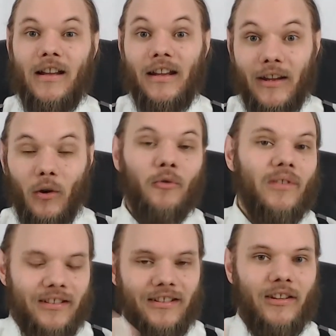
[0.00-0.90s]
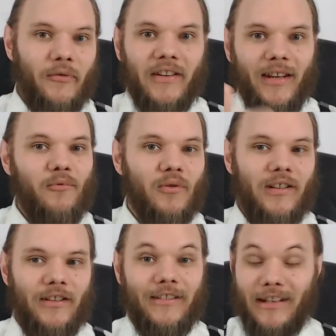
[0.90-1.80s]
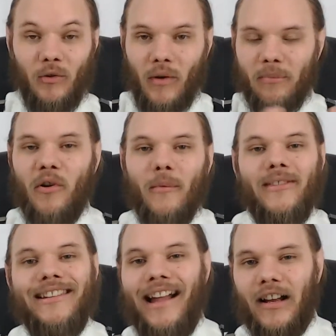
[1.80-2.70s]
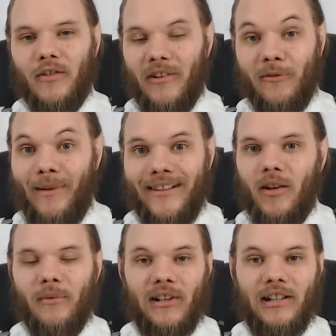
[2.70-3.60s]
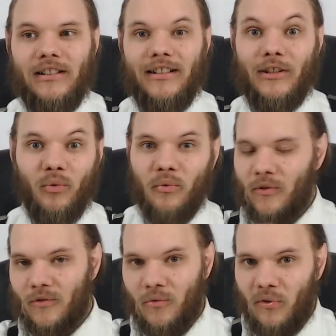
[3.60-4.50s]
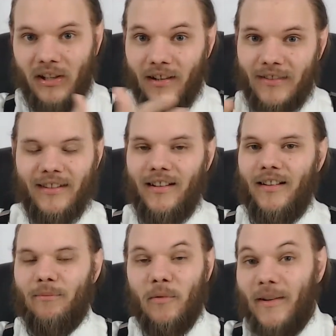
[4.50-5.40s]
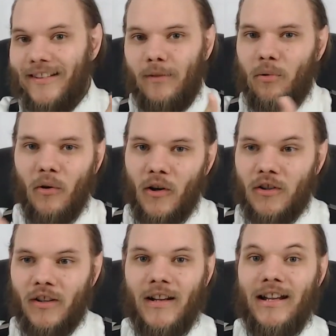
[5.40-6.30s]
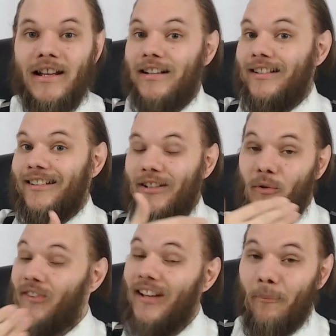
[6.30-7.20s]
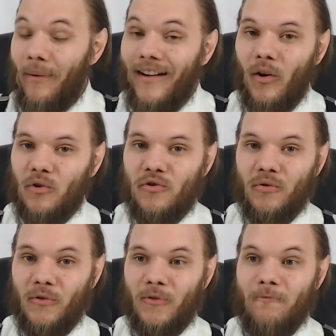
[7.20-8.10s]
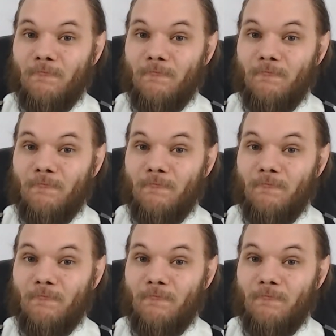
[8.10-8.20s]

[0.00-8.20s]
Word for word: et ensuite il se fait capturer. Ils auraient pu commencer l'arc dans l'espace comme ça. Et tout, tout ça, c'est pour moi c'est un prologue qui ne sert pas à grand chose.